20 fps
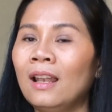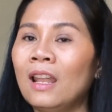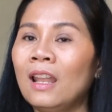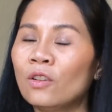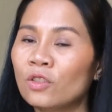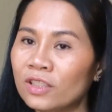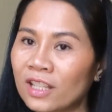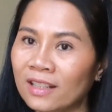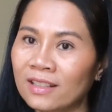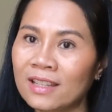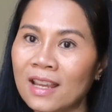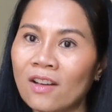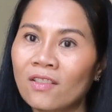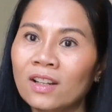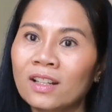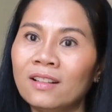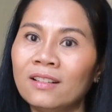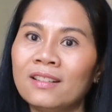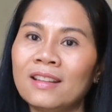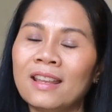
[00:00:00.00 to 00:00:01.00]
แล้วฉันจะ เอา
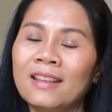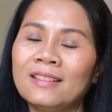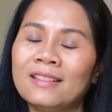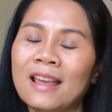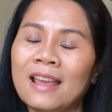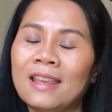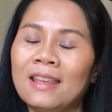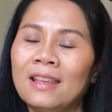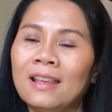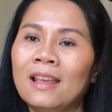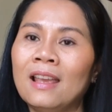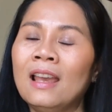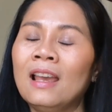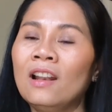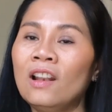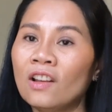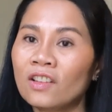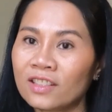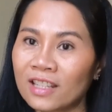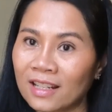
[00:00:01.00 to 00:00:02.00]
เงินใส่ใส่
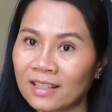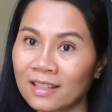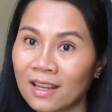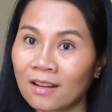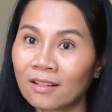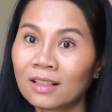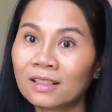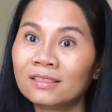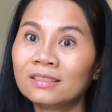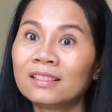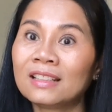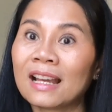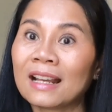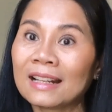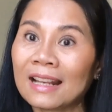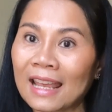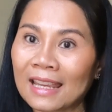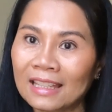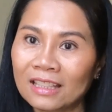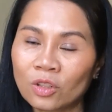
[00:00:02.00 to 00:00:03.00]
แล้วฉันจะเอาเงินทาง
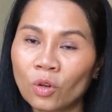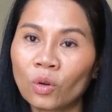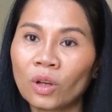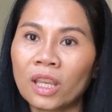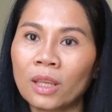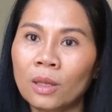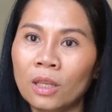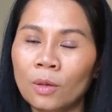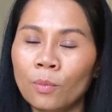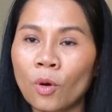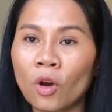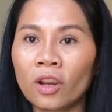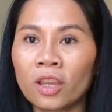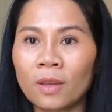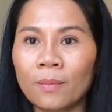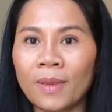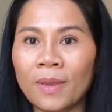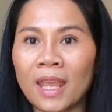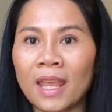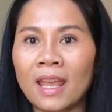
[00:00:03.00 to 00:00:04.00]
ไหนส่งให้อีพ่อ
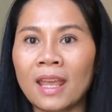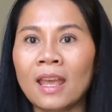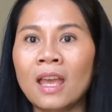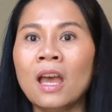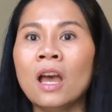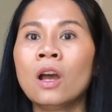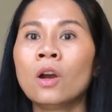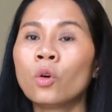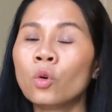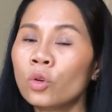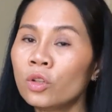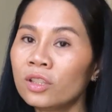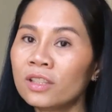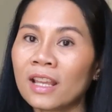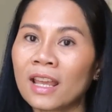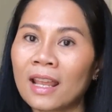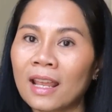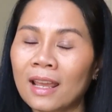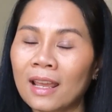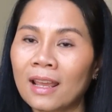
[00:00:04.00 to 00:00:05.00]
อีแม่คุณ
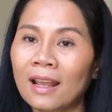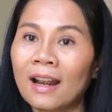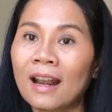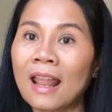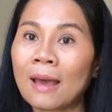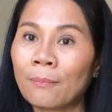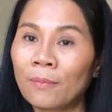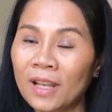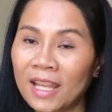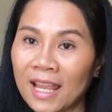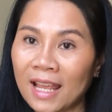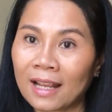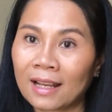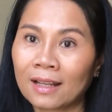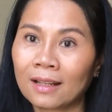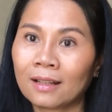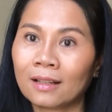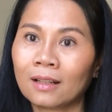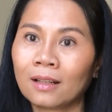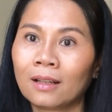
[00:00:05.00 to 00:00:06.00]
จะรับเลี้ยง
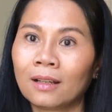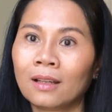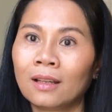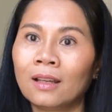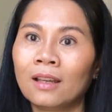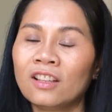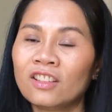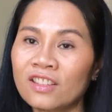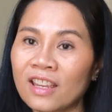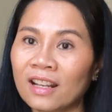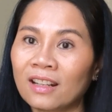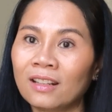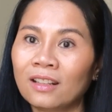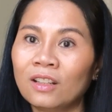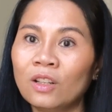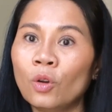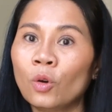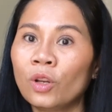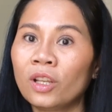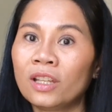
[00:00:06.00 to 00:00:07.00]
ฉัน
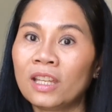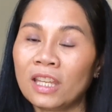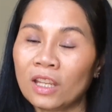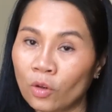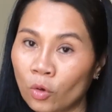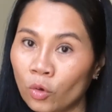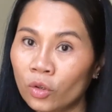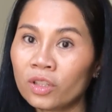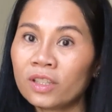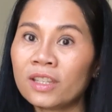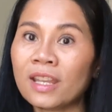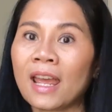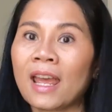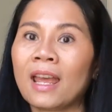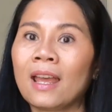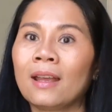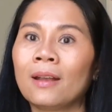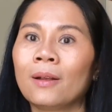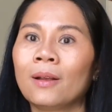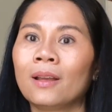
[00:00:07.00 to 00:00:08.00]
โดยที่คุณจะ
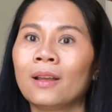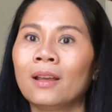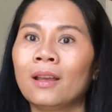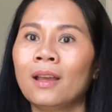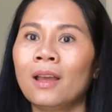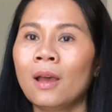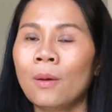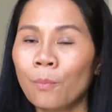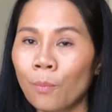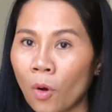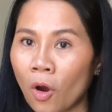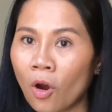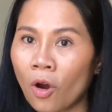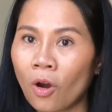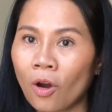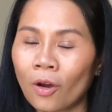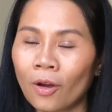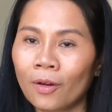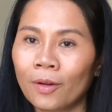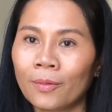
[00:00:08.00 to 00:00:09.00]
บอ
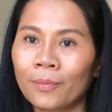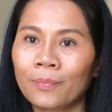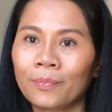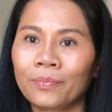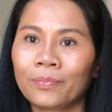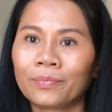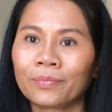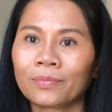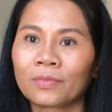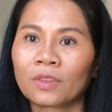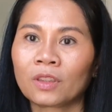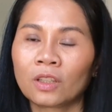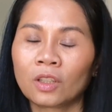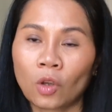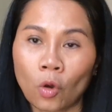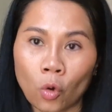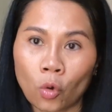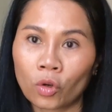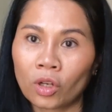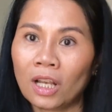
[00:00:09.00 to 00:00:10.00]

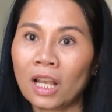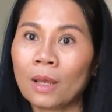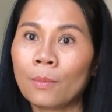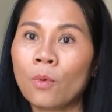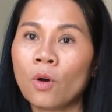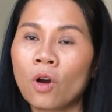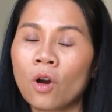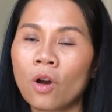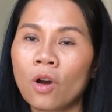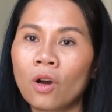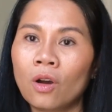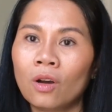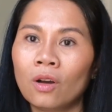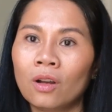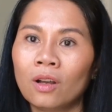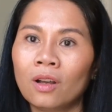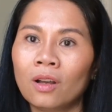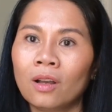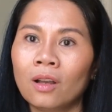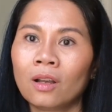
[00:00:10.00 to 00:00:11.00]
โกรธและบอ
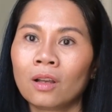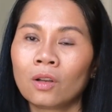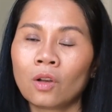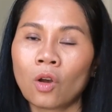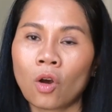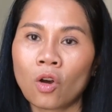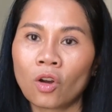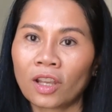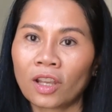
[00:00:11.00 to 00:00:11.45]
ก็